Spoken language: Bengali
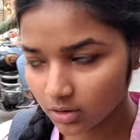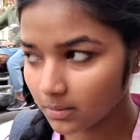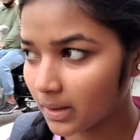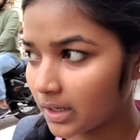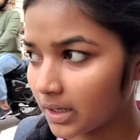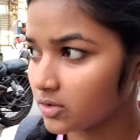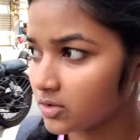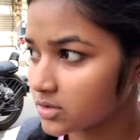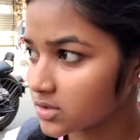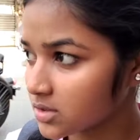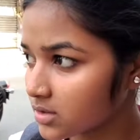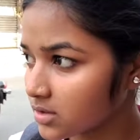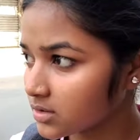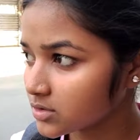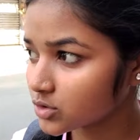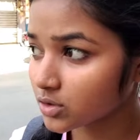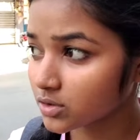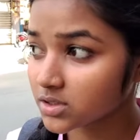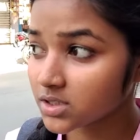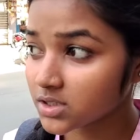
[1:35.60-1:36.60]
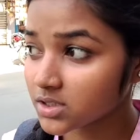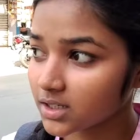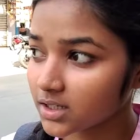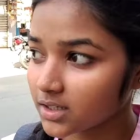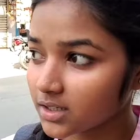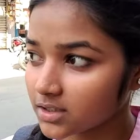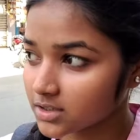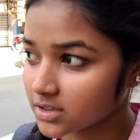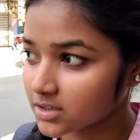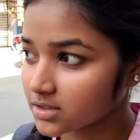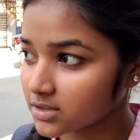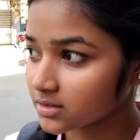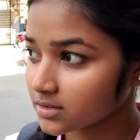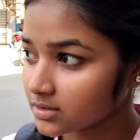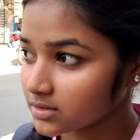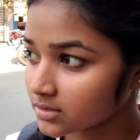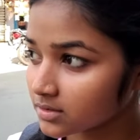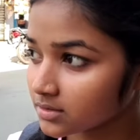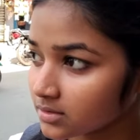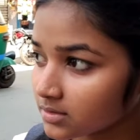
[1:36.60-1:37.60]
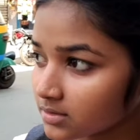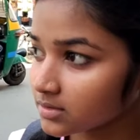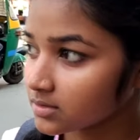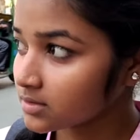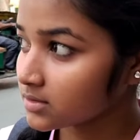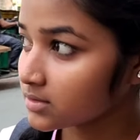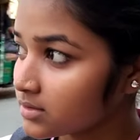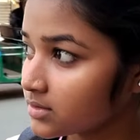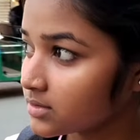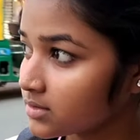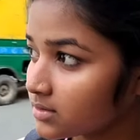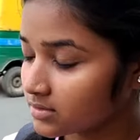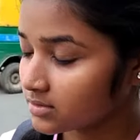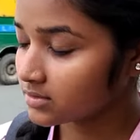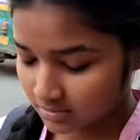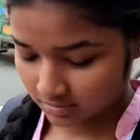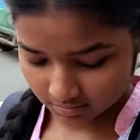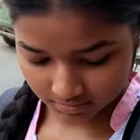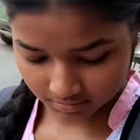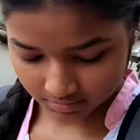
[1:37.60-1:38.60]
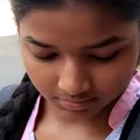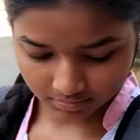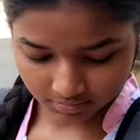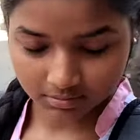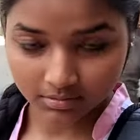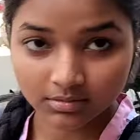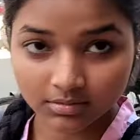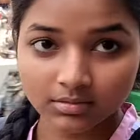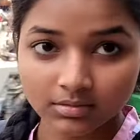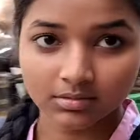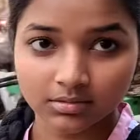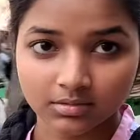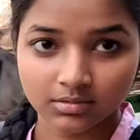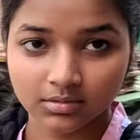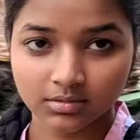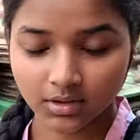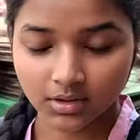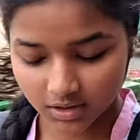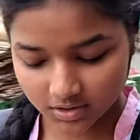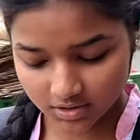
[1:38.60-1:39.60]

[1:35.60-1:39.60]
কি নাম তোর আর কামাল কলকাতার ইউটিউব চ্যানেলটা দেখবি